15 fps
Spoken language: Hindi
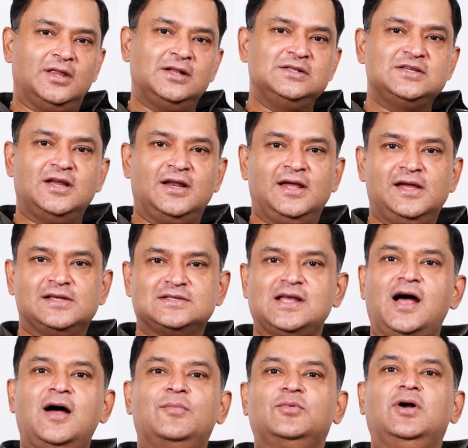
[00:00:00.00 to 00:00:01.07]
दिल जले हैं
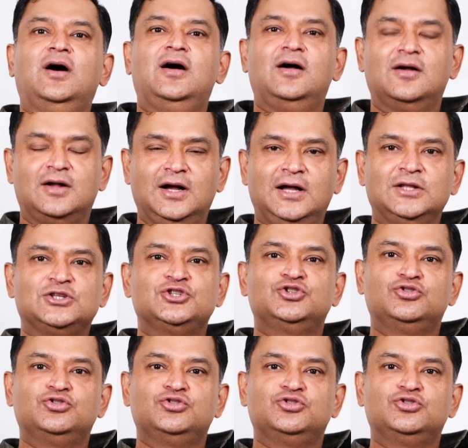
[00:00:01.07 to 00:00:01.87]
साहब कहां कहां